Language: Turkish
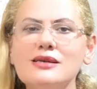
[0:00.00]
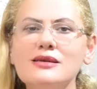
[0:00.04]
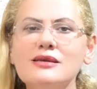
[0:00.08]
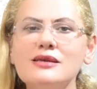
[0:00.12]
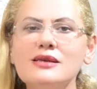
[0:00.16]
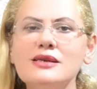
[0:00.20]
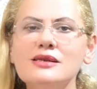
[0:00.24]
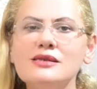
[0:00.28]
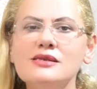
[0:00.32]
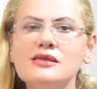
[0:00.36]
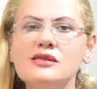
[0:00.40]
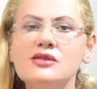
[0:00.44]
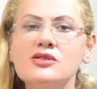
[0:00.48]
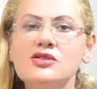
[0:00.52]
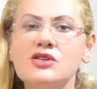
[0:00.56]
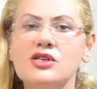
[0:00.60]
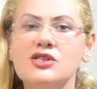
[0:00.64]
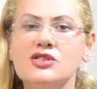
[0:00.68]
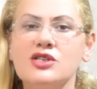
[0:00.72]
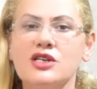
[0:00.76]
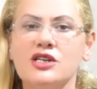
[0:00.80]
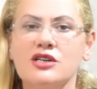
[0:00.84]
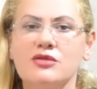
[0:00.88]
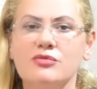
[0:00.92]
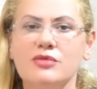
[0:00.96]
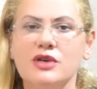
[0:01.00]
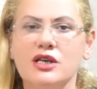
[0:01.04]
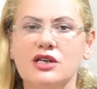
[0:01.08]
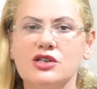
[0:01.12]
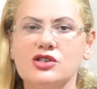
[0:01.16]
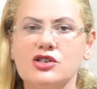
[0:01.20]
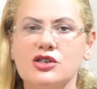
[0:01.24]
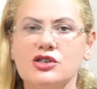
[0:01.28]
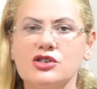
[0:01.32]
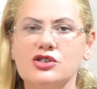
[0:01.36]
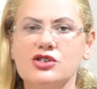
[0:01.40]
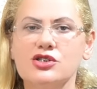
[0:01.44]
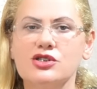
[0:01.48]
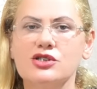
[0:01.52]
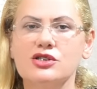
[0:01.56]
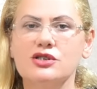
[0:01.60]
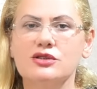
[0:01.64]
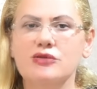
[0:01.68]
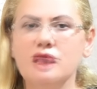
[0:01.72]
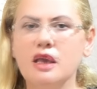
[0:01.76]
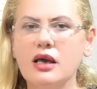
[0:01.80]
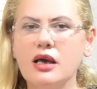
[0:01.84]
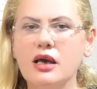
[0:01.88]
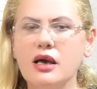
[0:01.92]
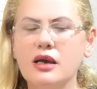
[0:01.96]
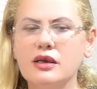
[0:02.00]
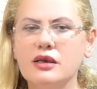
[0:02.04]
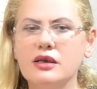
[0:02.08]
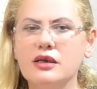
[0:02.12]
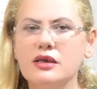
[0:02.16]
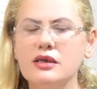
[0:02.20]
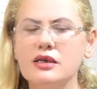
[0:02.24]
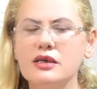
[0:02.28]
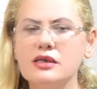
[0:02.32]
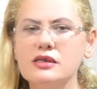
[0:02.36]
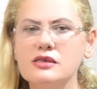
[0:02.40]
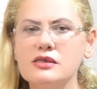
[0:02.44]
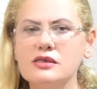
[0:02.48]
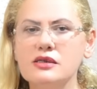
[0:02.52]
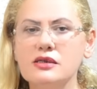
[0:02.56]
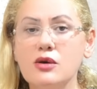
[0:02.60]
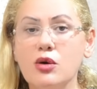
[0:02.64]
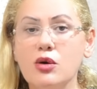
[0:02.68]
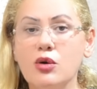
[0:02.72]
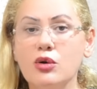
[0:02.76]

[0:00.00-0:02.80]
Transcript: gizlice çekmeye çalışır. Eğer ikiniz